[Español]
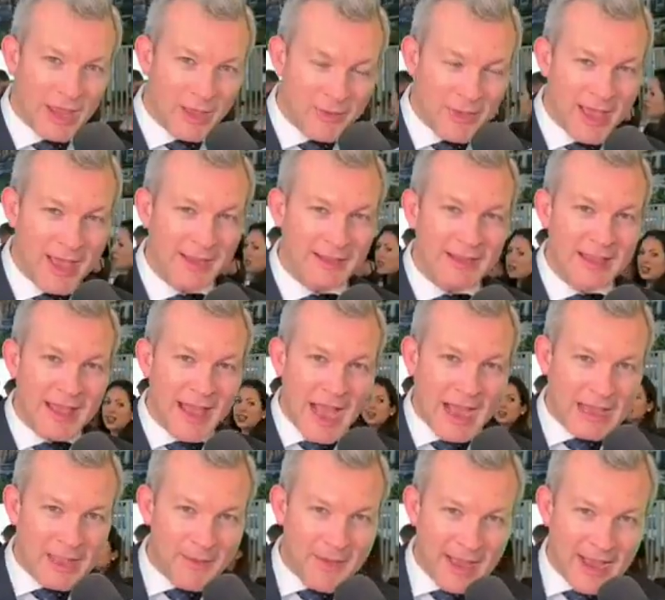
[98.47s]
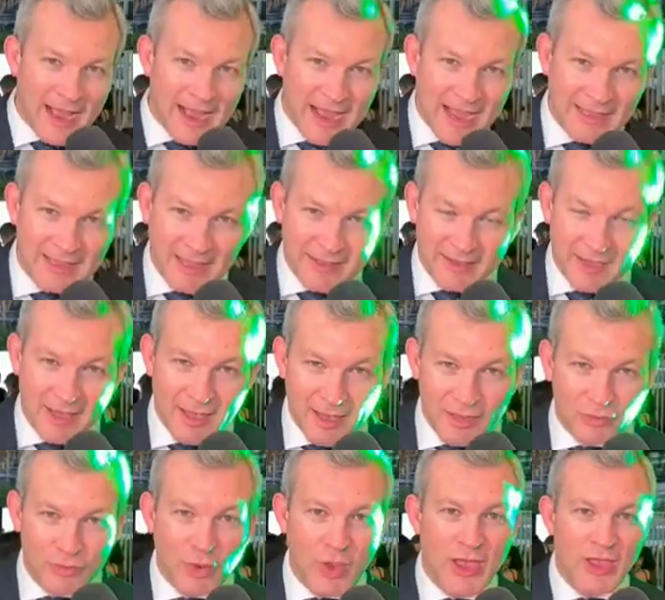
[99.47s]
y Bolivia a que vengan a esta
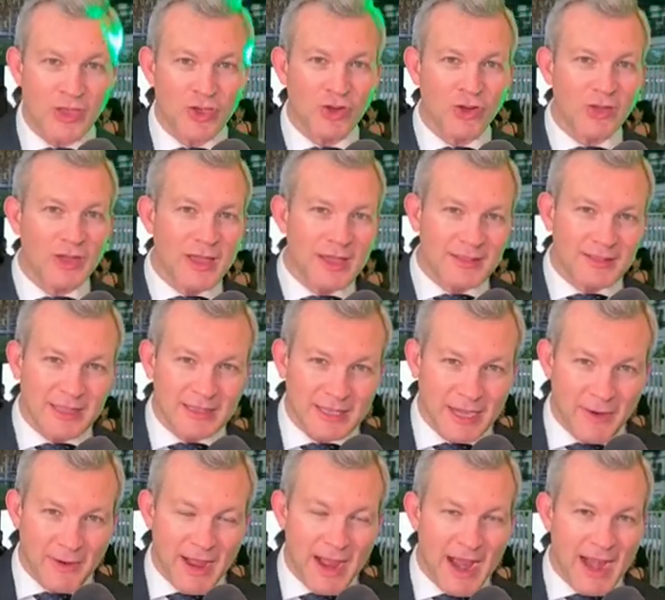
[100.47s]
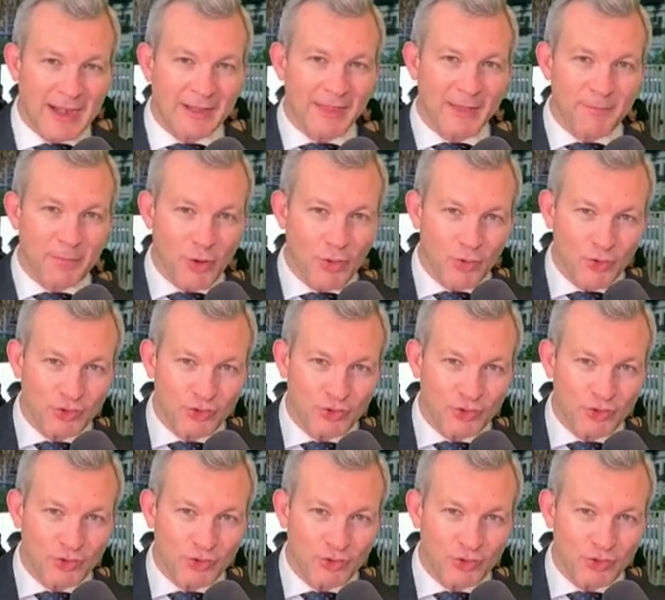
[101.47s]
sede del sueño, de trabajar, de